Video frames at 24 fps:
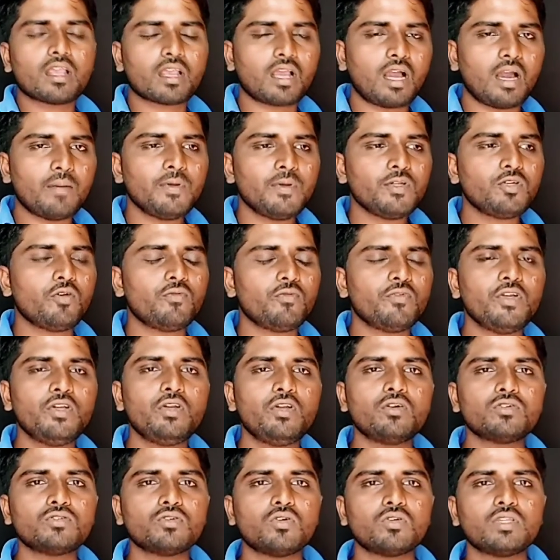काफ़ी जो
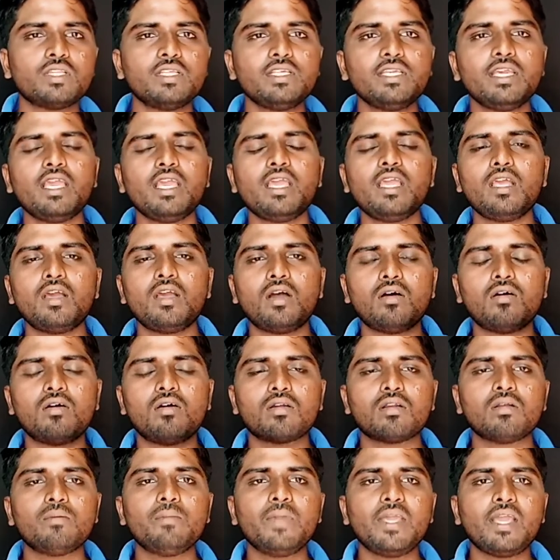वीडियोज़ होती हैं
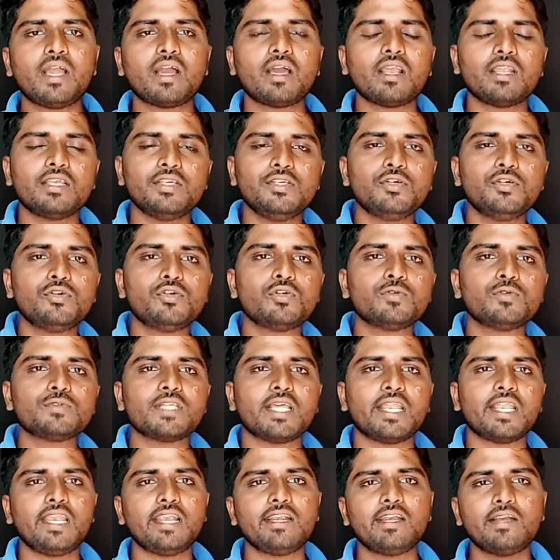और मैं अगर यूट्यूब
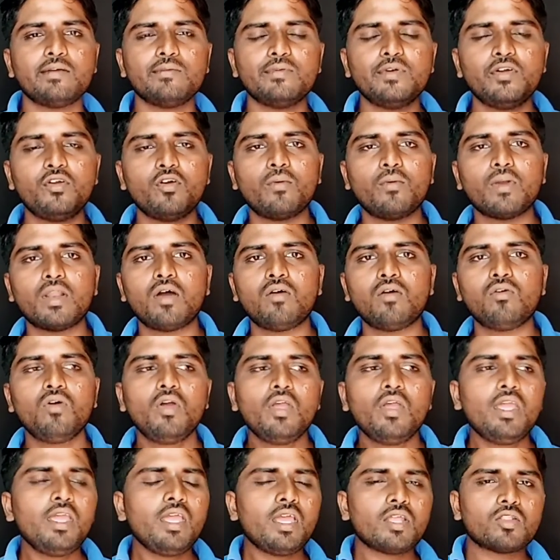से रिलेटेड वीडियो बनाओ
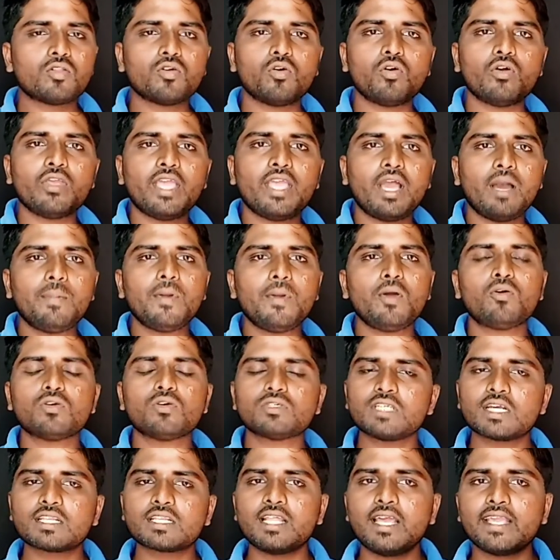तो यहाँ पे हो
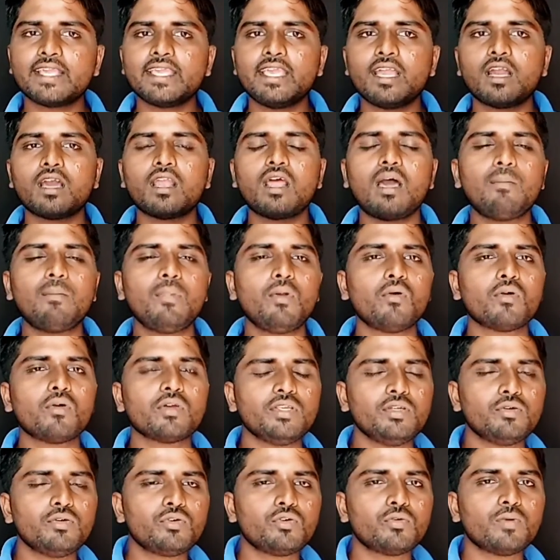सकता है कि अगर आप लोग
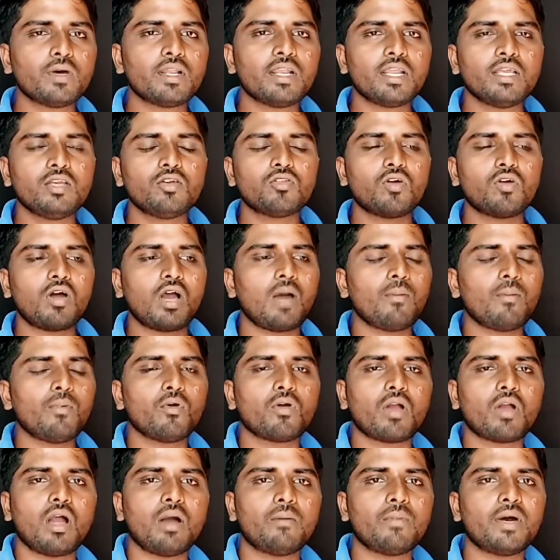यूट्यूबर नहीं हो तो आप
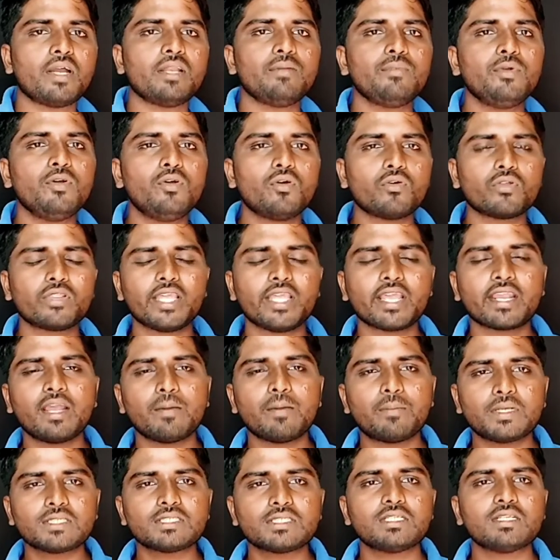लोग हमारी वीडियो को देखना
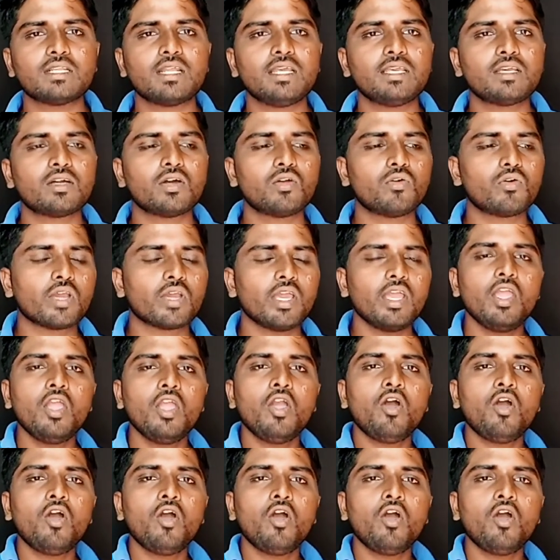पसंद नहीं करोगे